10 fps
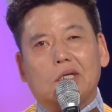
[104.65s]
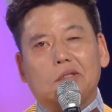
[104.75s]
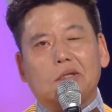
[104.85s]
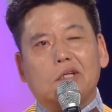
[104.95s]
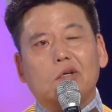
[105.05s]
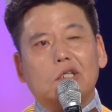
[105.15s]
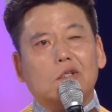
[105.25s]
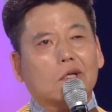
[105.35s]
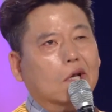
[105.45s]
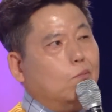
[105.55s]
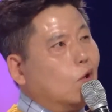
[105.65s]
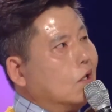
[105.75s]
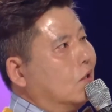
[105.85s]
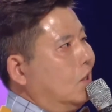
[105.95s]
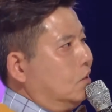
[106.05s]
그래서 그것이 저희
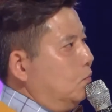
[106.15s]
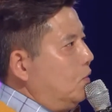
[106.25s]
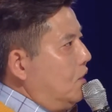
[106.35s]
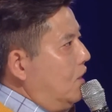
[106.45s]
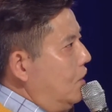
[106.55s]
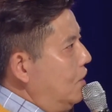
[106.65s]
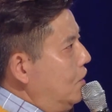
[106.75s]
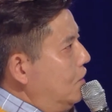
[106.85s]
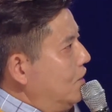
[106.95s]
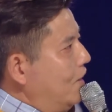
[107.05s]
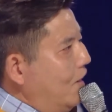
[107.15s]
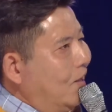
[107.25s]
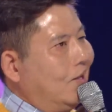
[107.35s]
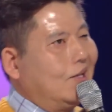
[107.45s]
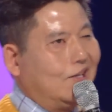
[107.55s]
행복인 것 같습니다. 예. 네.